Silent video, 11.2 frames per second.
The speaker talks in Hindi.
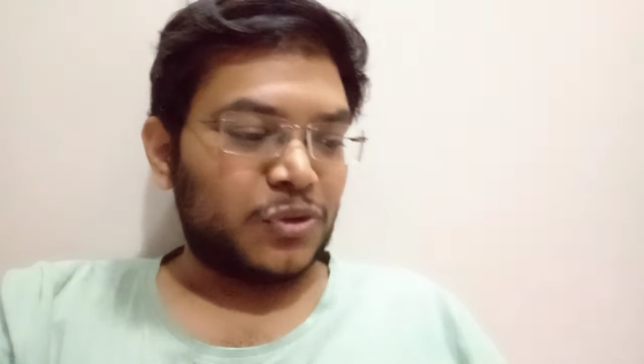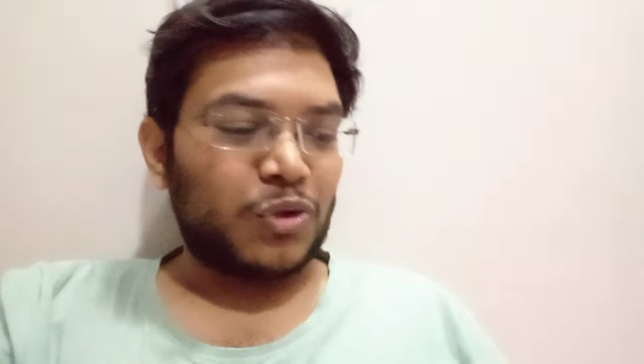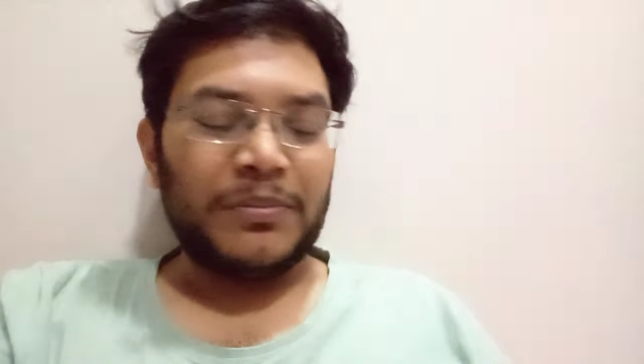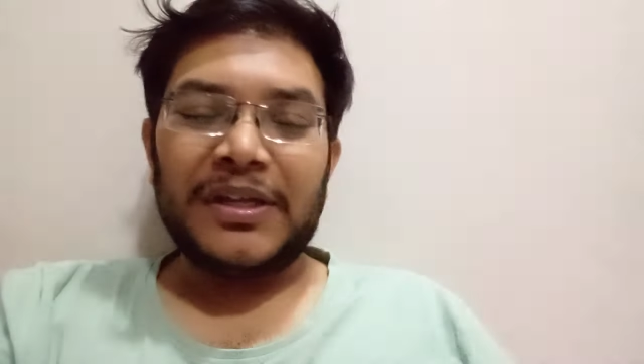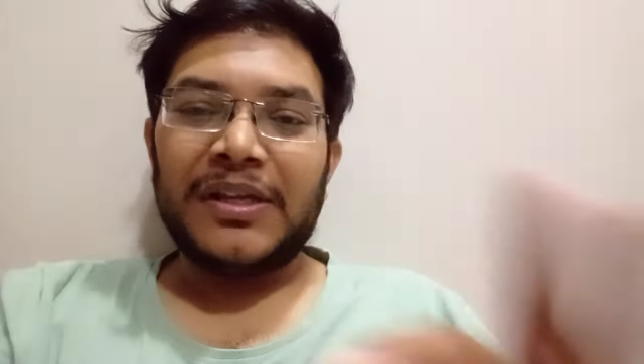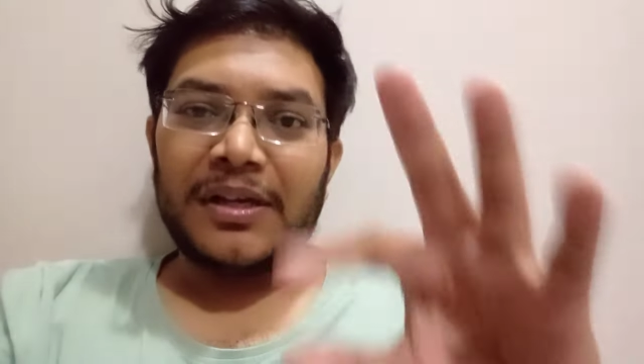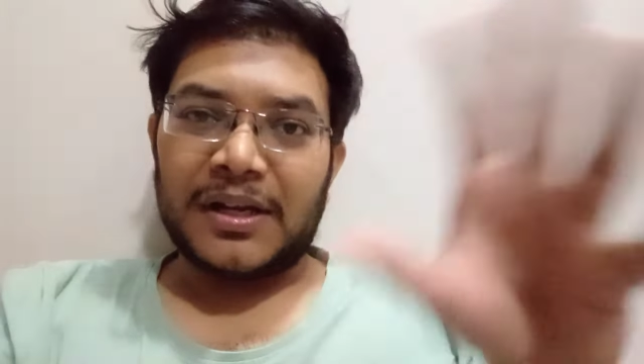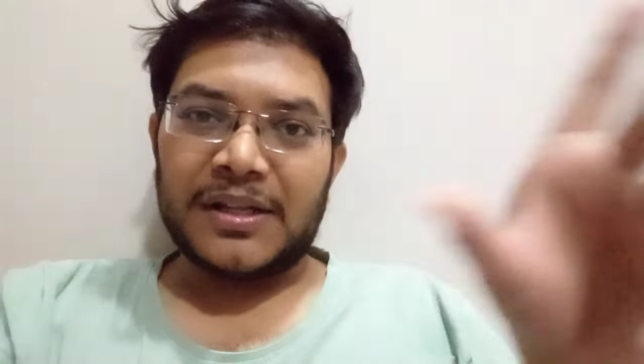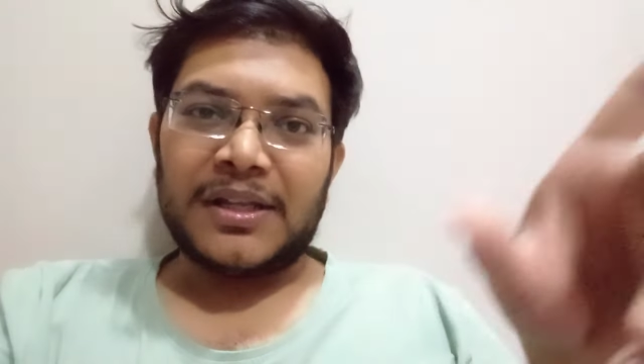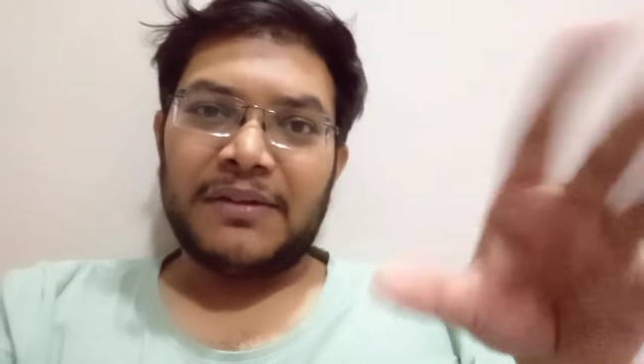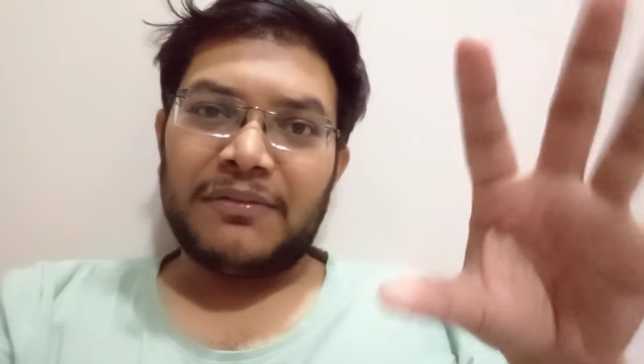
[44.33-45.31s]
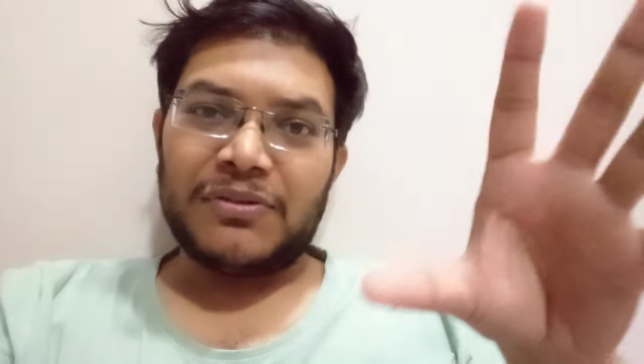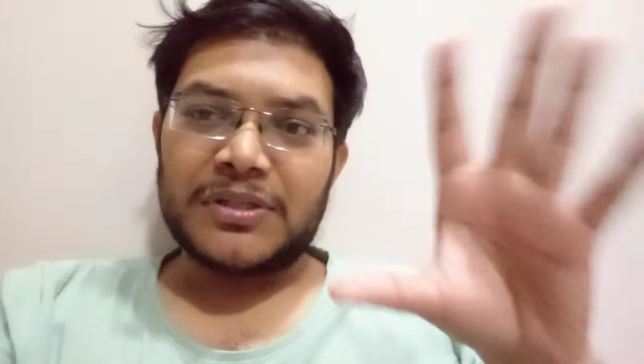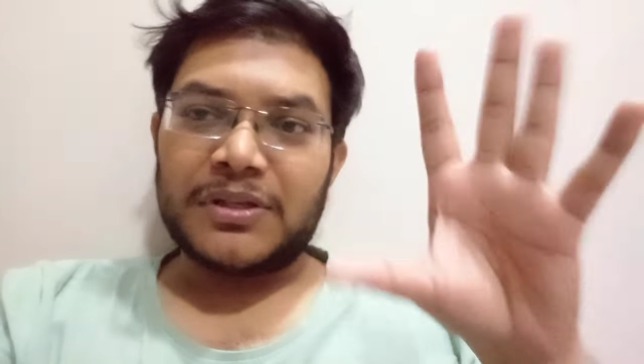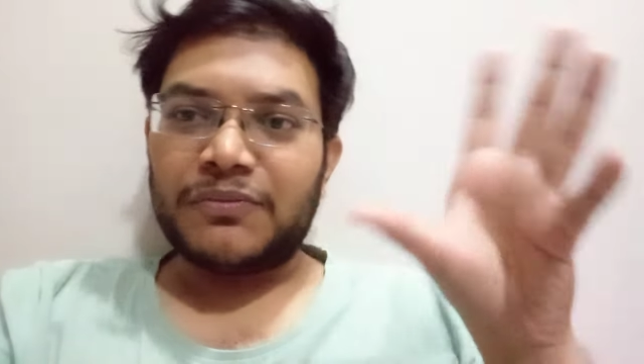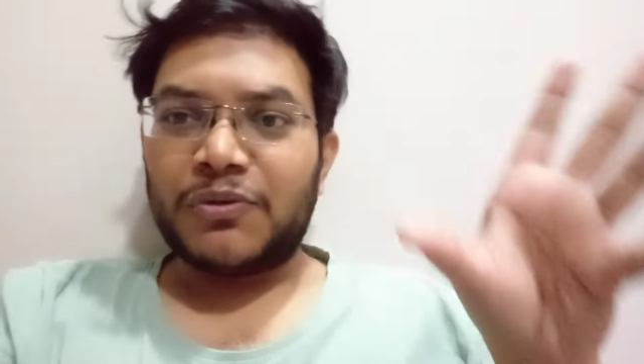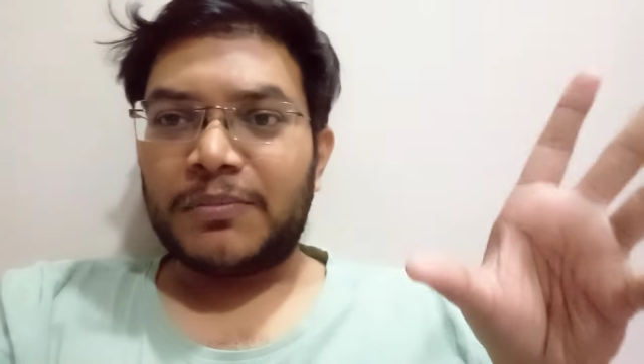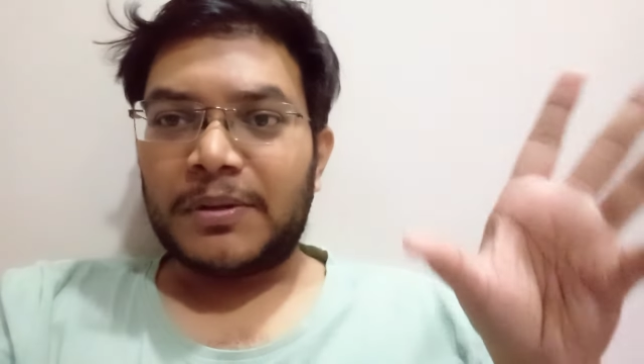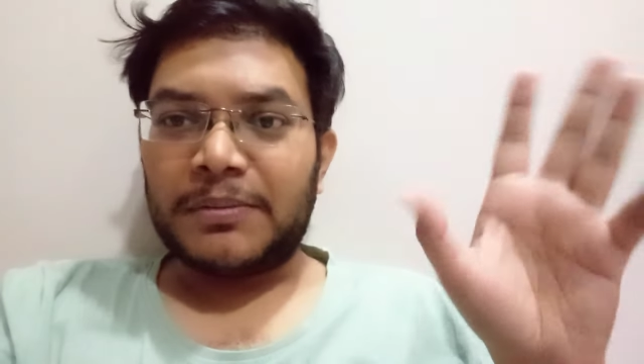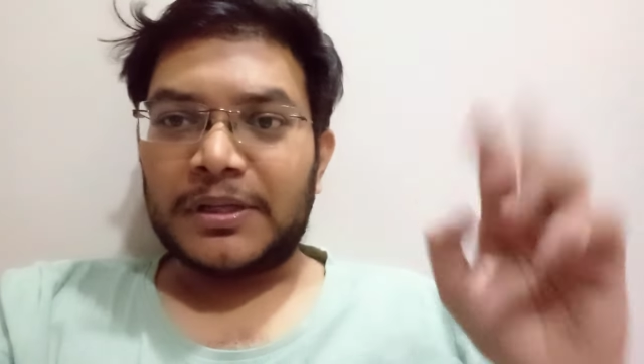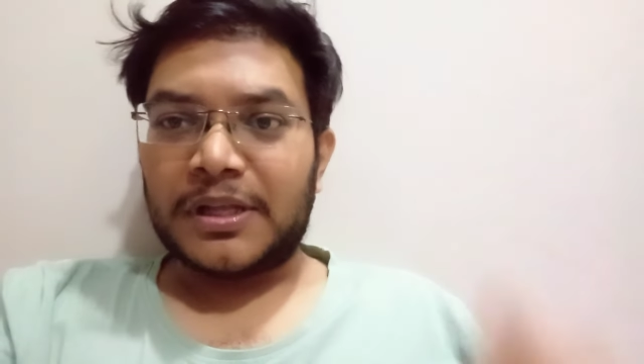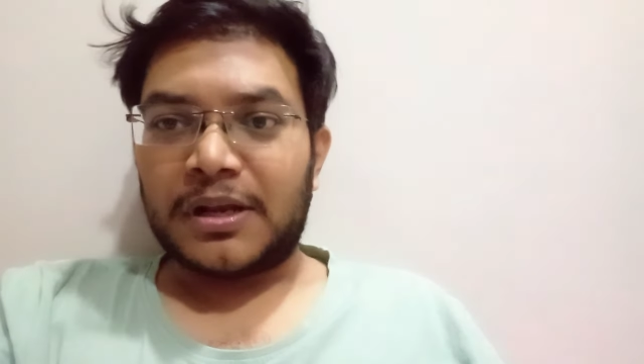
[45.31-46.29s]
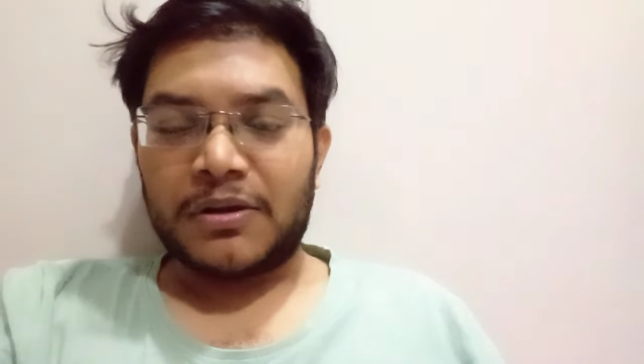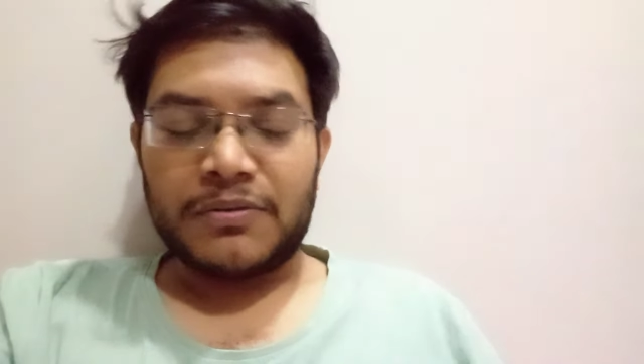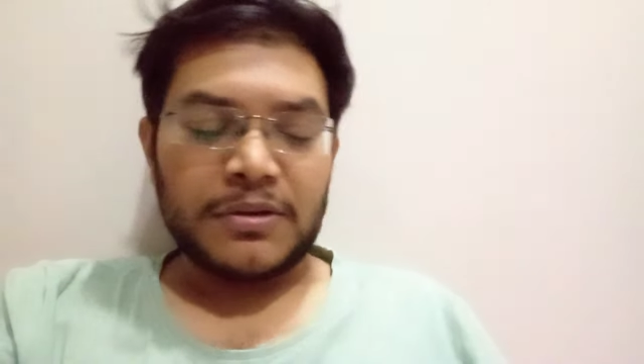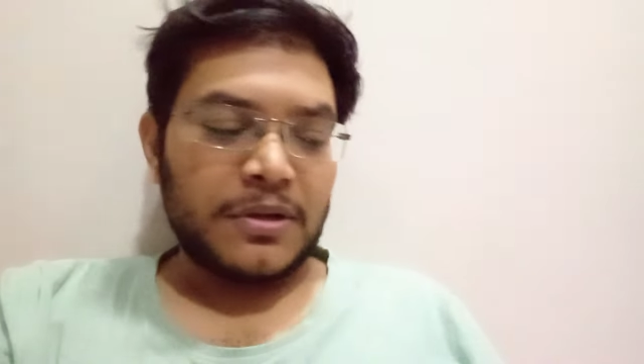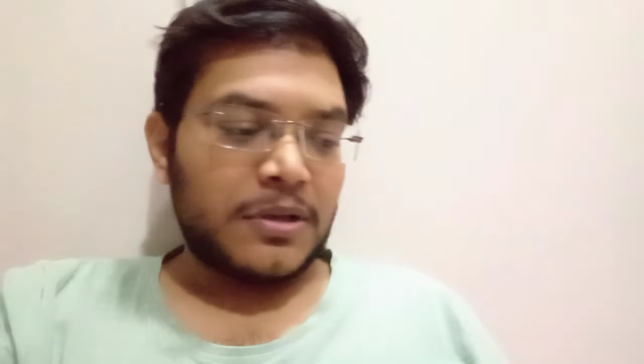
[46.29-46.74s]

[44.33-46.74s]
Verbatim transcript: जो भी अर्ली रिव्यूज़ है वो मैं बता रहा हूँ